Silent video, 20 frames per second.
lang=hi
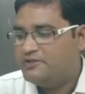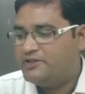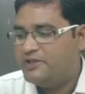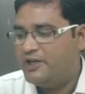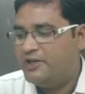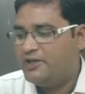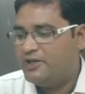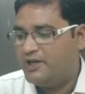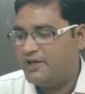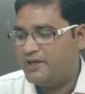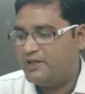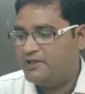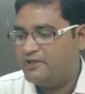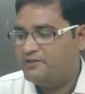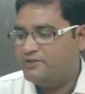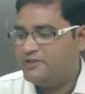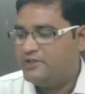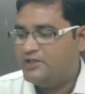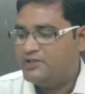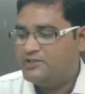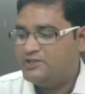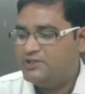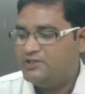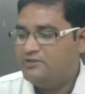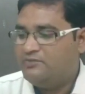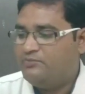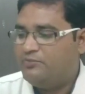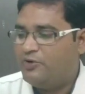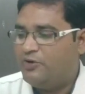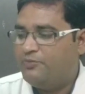सेंट्रा की
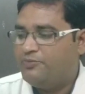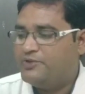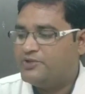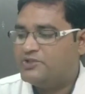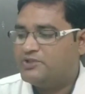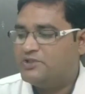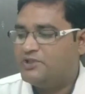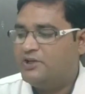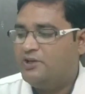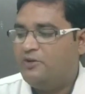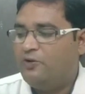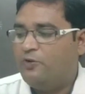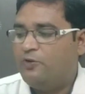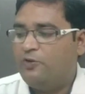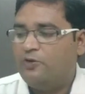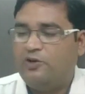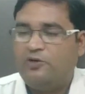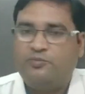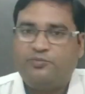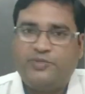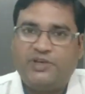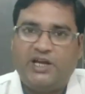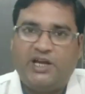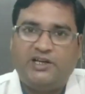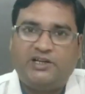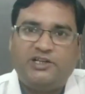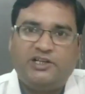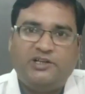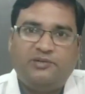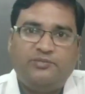टीचिंग प्रोफेशनल
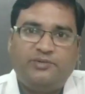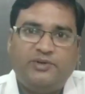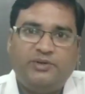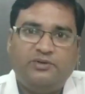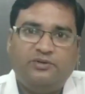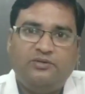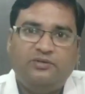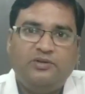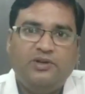ओलंपियाड टी